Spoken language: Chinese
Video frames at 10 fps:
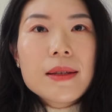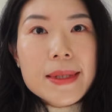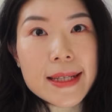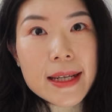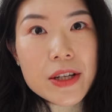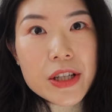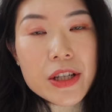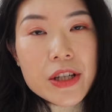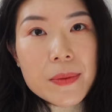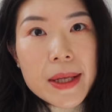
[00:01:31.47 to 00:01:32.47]
那么今天这
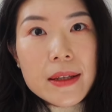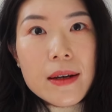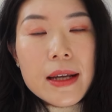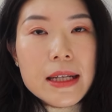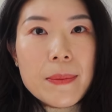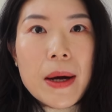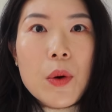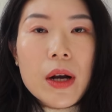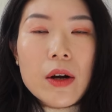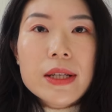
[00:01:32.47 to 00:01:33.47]
期视频呢，也想把
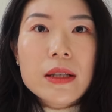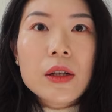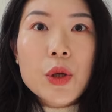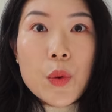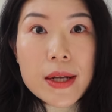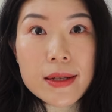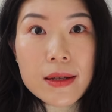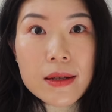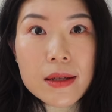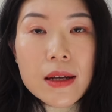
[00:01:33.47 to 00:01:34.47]
我了解到的有关
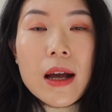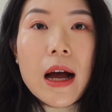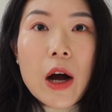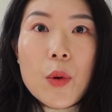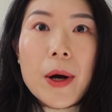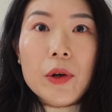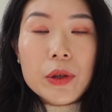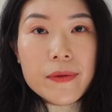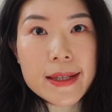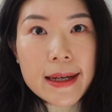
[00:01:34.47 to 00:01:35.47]
信息毫无保留
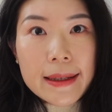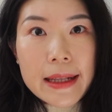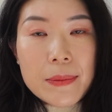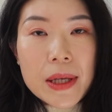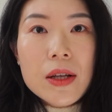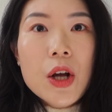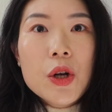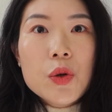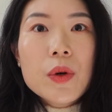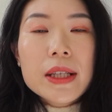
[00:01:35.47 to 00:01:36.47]
的分享给你们。
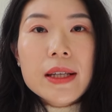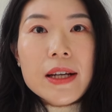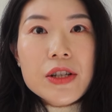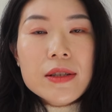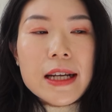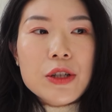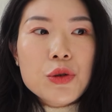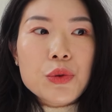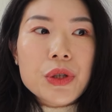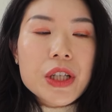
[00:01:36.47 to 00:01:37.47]
如果你也正在
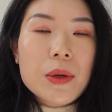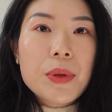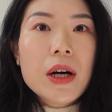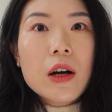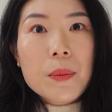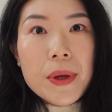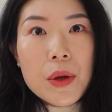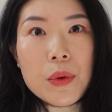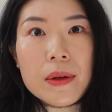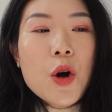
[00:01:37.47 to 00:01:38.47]
处于这个 burnout
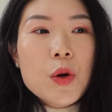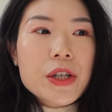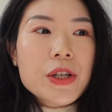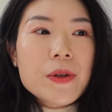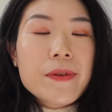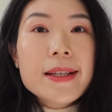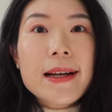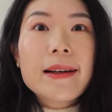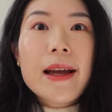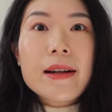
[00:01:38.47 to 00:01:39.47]
边缘，或者是分
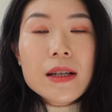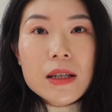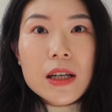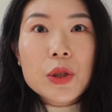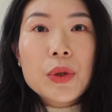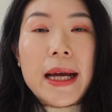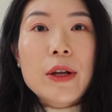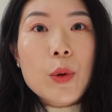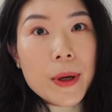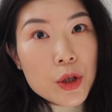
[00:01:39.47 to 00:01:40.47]
享给任何对他
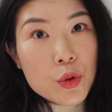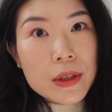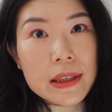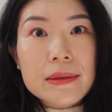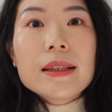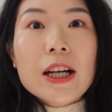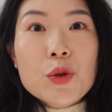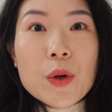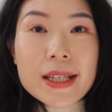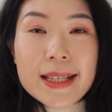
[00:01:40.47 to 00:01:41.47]
有帮助的人，那
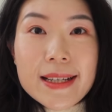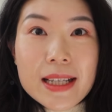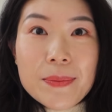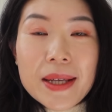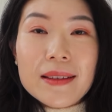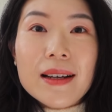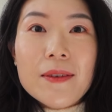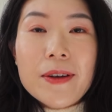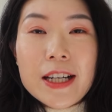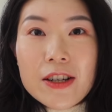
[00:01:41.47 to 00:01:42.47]
如果这期视频
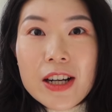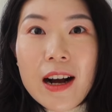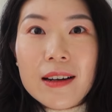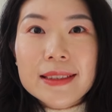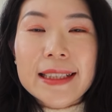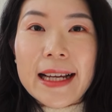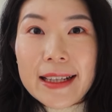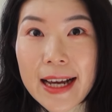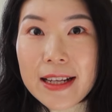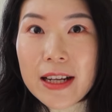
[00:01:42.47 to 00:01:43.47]
呢非常长，你懒
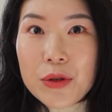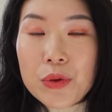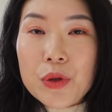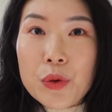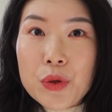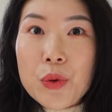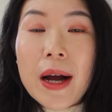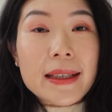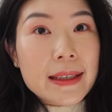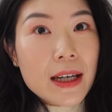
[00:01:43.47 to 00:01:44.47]
得看下去，有一句
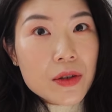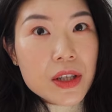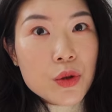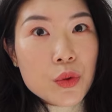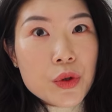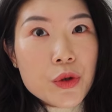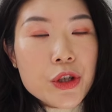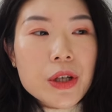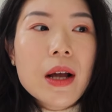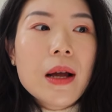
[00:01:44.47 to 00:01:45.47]
话一定要记住，就
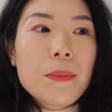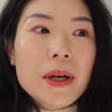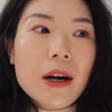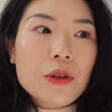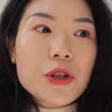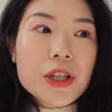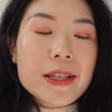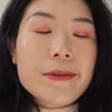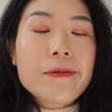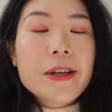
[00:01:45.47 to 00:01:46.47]
是 burnout 是
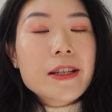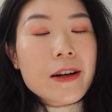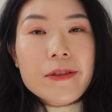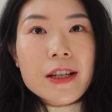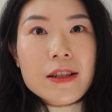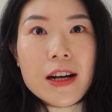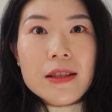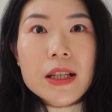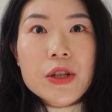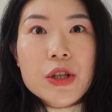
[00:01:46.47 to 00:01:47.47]
件非常非常常
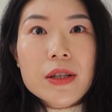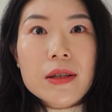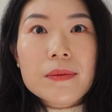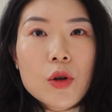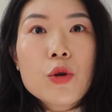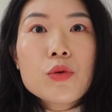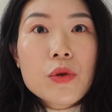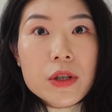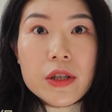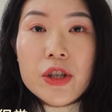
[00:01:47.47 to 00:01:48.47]
见的事情。工
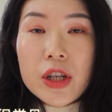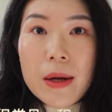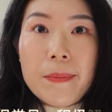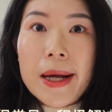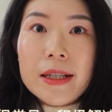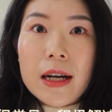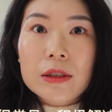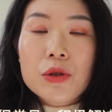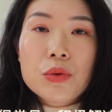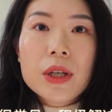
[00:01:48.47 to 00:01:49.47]
作其实是很漫长
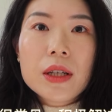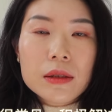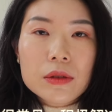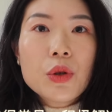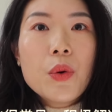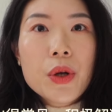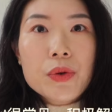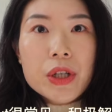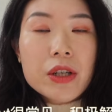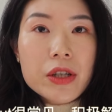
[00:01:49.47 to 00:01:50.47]
的，所以可能都会有
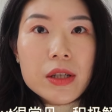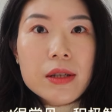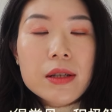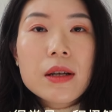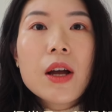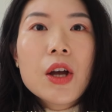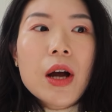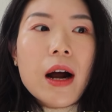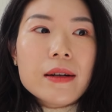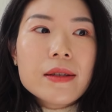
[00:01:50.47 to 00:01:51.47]
这个时期，
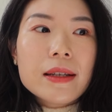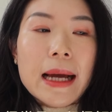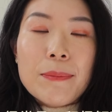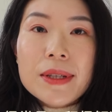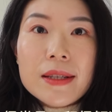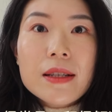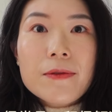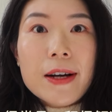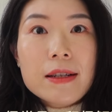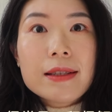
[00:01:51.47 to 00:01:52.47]
而且它不仅仅
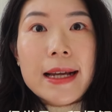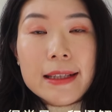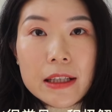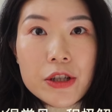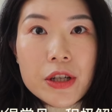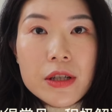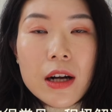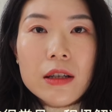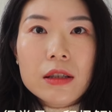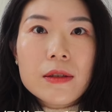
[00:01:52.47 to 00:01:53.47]
发生在你的。身
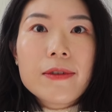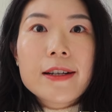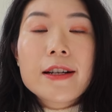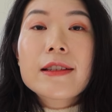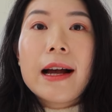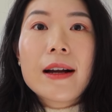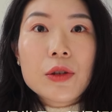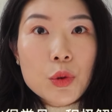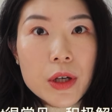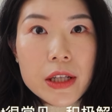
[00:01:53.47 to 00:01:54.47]
上可能发生在
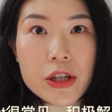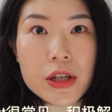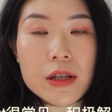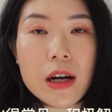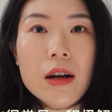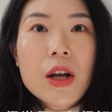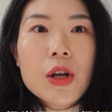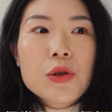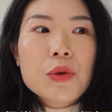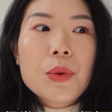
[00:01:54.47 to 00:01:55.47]
很多人的身上，
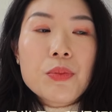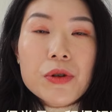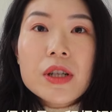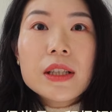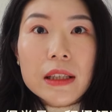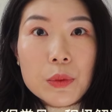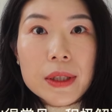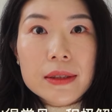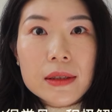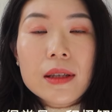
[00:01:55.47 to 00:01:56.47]
所以不是你的
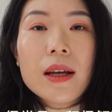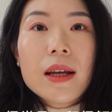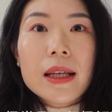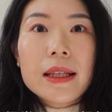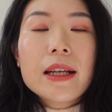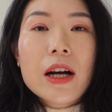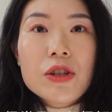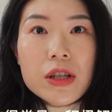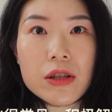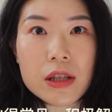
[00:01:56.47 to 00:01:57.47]
问题，一定要
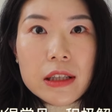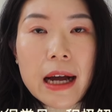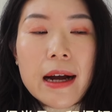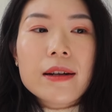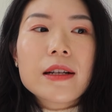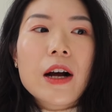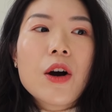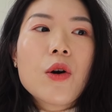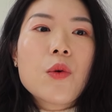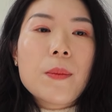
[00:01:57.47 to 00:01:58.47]
正视它，然
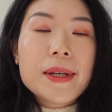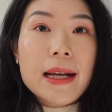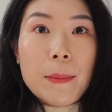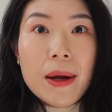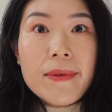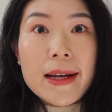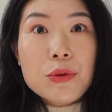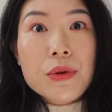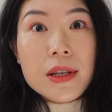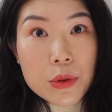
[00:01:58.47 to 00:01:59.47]
后我们想办法
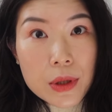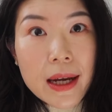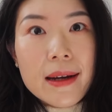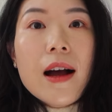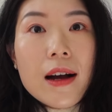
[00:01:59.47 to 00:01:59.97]
去解决它。